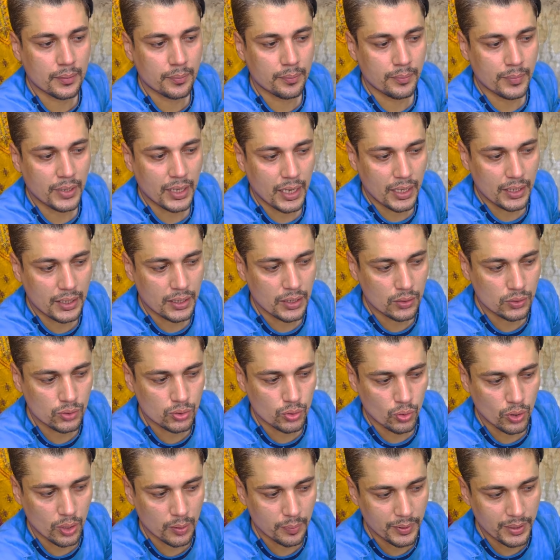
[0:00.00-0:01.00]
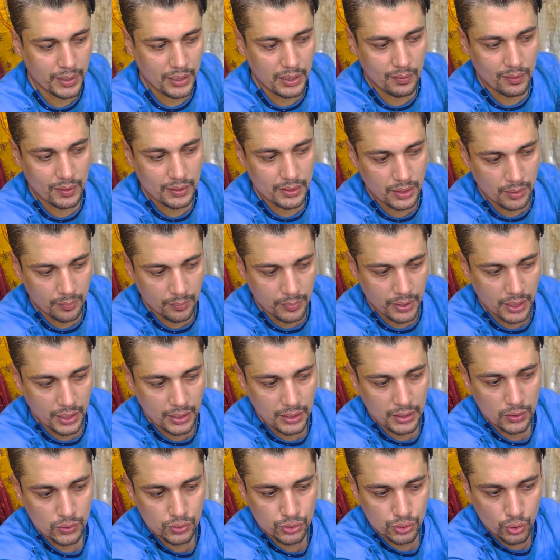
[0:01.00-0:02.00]
मैं आ गया हूँ टूर पे गया हुआ था मैं आ
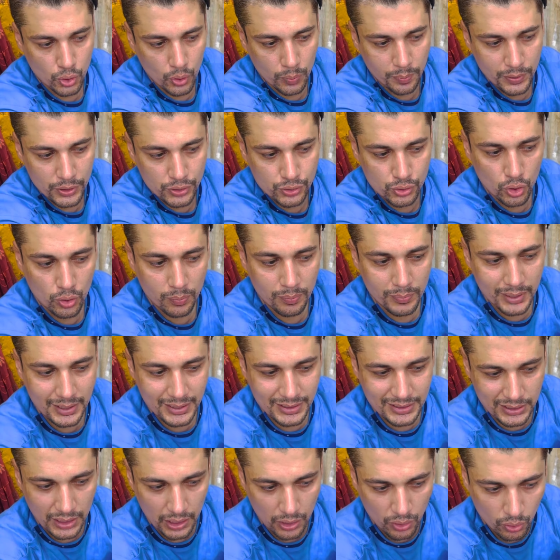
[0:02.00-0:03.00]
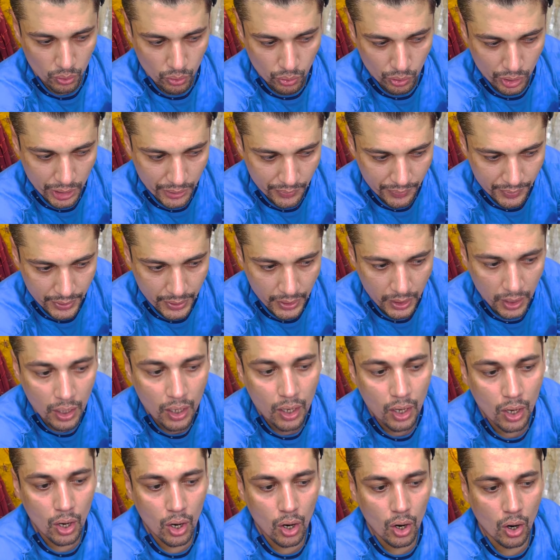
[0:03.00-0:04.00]
गया हूँ शॉप पे शॉप मेरी चारों खुली हुई है
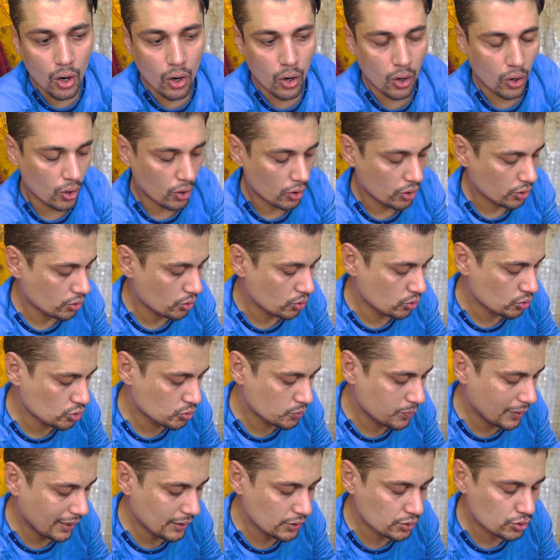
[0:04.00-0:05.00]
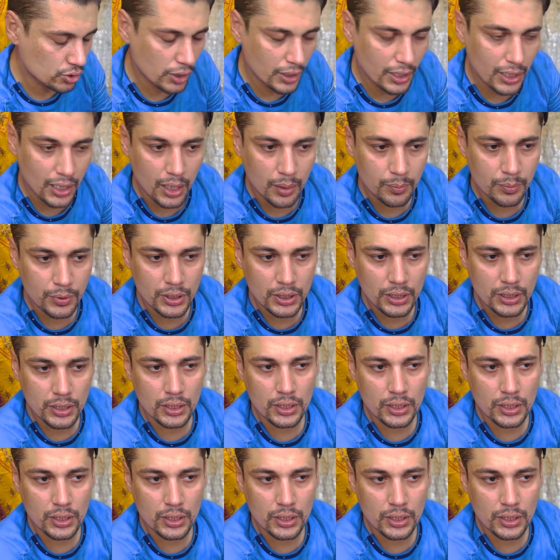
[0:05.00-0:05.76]
और यूनुस भाई जो है ना अभी